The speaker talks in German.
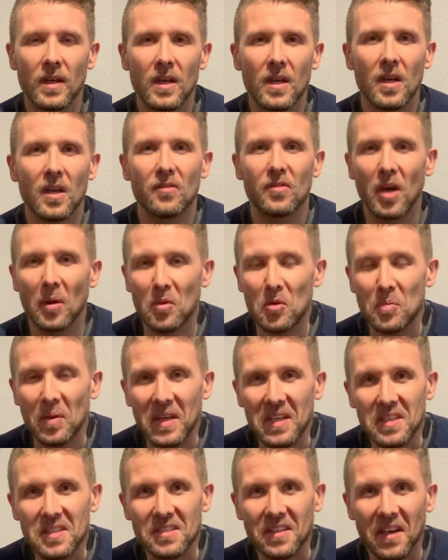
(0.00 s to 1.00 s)
Wir haben eine
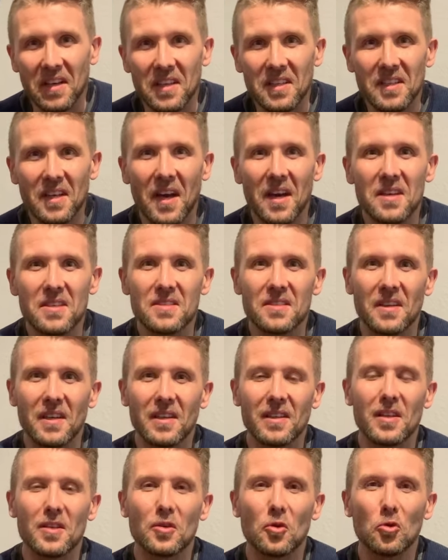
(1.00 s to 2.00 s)
Predigtreihe, die heißt
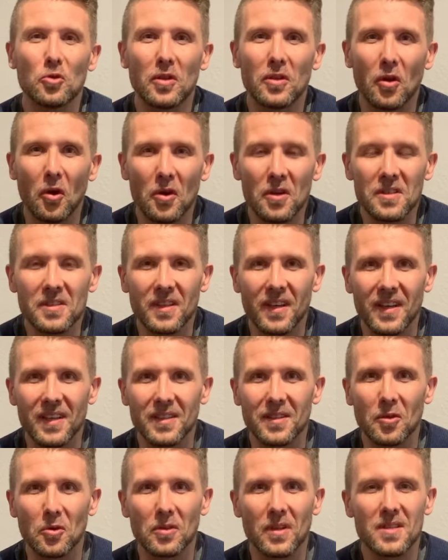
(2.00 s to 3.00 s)
Endlich gute Neuigkeiten
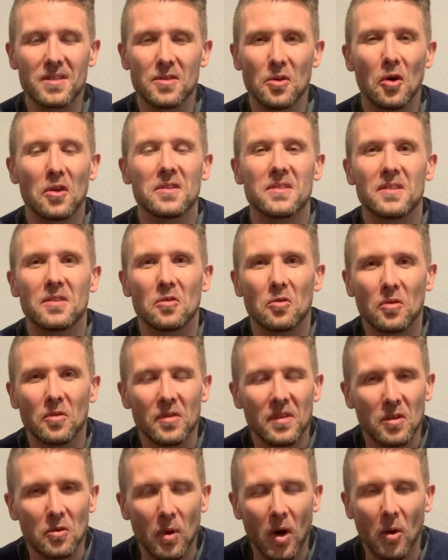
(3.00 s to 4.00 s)
und das hört sich irgendwie
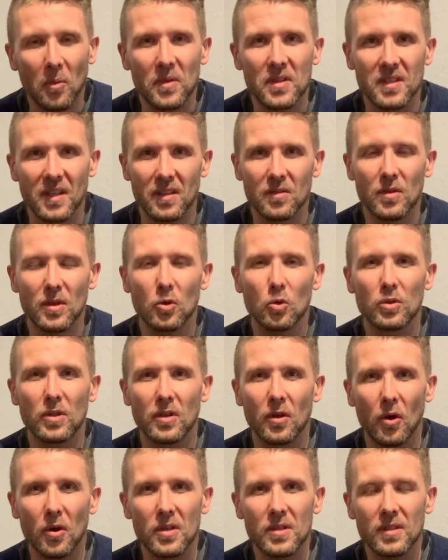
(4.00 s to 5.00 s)
überhaupt nicht an wie gute
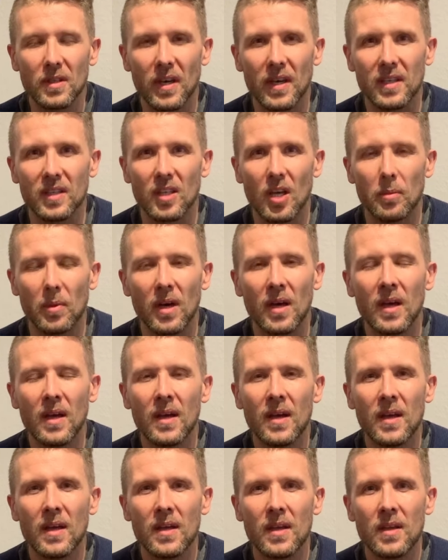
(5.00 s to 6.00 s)
Neuigkeiten, aber
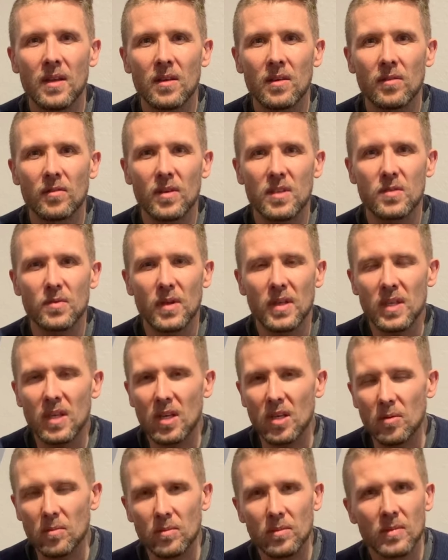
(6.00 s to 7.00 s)
was wir hier
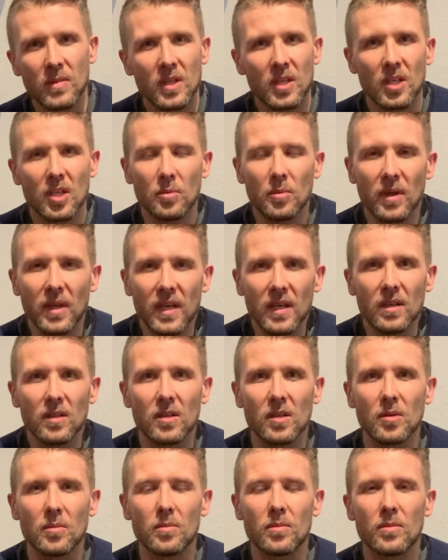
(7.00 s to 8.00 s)
im, im Ringen,
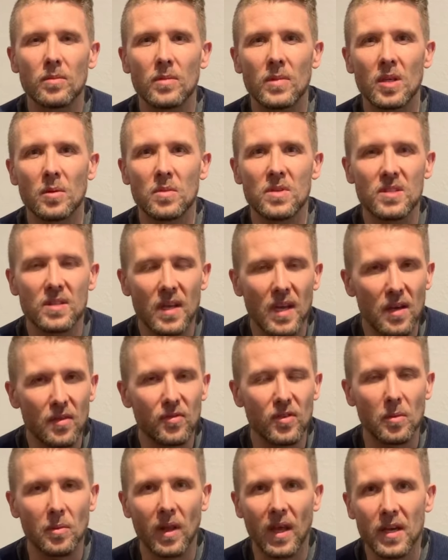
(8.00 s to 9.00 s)
im, im Staff,
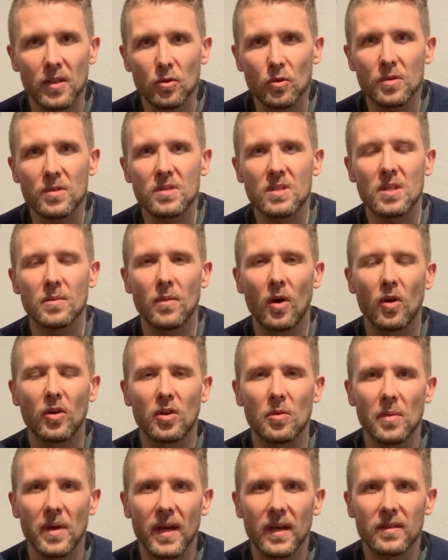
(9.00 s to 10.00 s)
im Leitungsteam auch
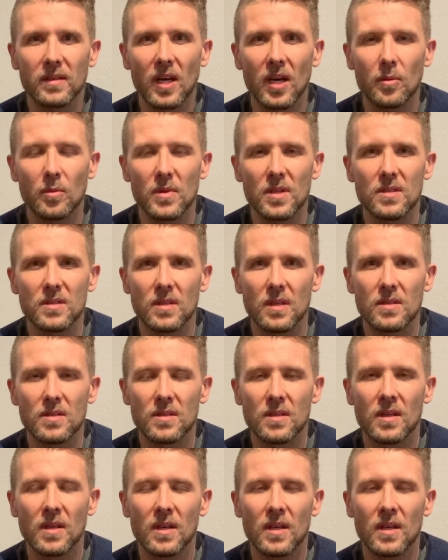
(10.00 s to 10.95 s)
gemerkt haben, ist, dass